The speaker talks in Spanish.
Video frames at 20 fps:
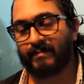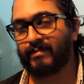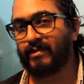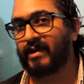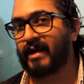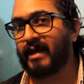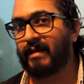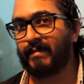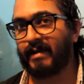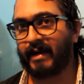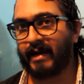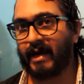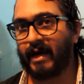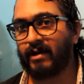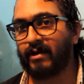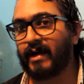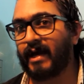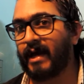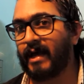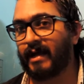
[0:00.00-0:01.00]
pues nadie me
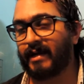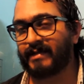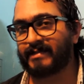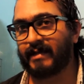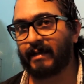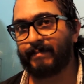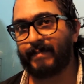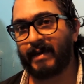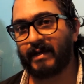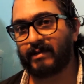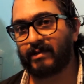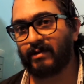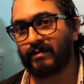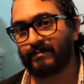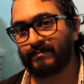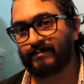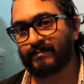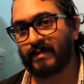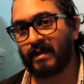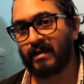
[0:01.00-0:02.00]
regaló nada en ese aspecto.
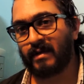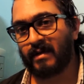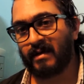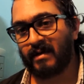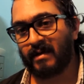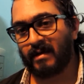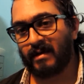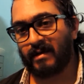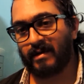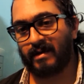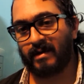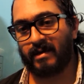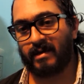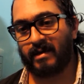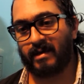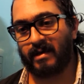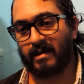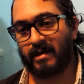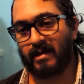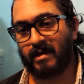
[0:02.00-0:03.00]

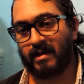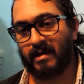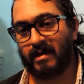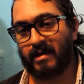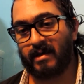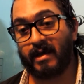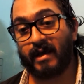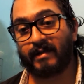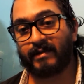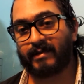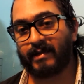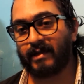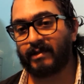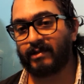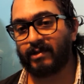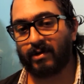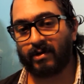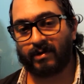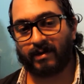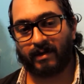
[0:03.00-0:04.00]
Y,
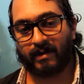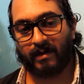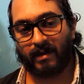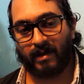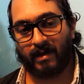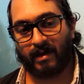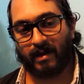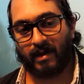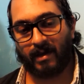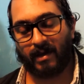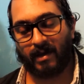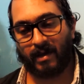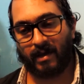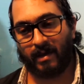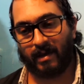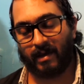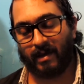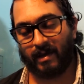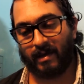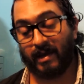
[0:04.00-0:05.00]
entiendo
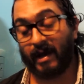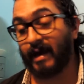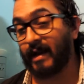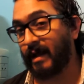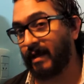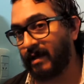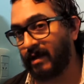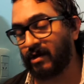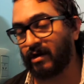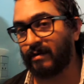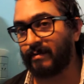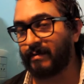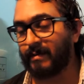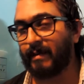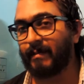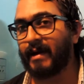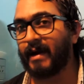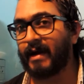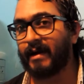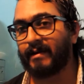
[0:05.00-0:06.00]
eh, y agradezco a mi
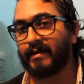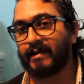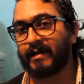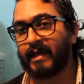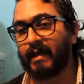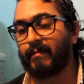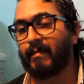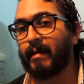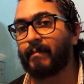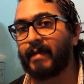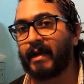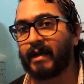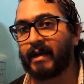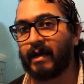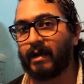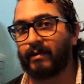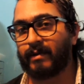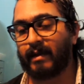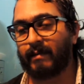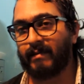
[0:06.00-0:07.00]
mamá que me ha
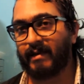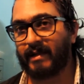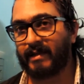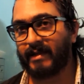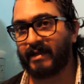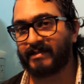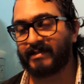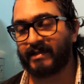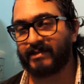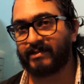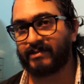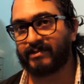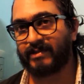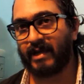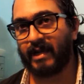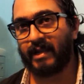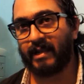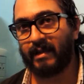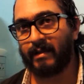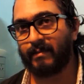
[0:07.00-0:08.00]
marcado una militancia
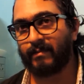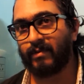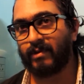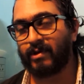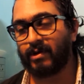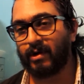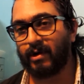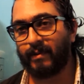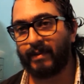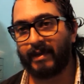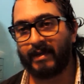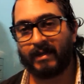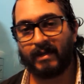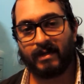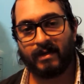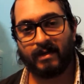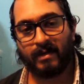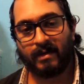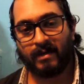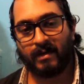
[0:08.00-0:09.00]
social desde muy joven.
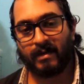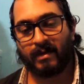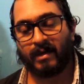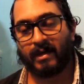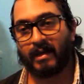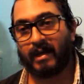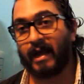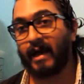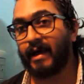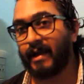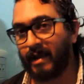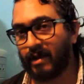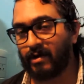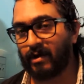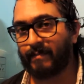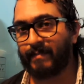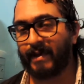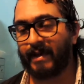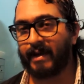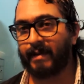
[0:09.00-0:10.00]
Le
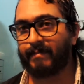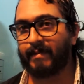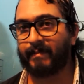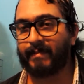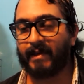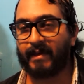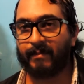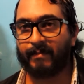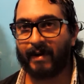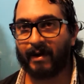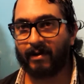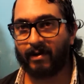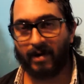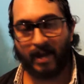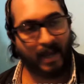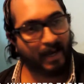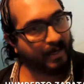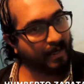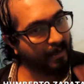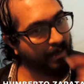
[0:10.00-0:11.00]
agradezco al padre Pepe y
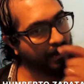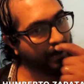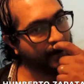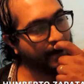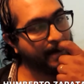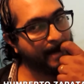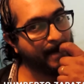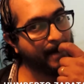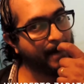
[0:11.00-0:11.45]
Paola que,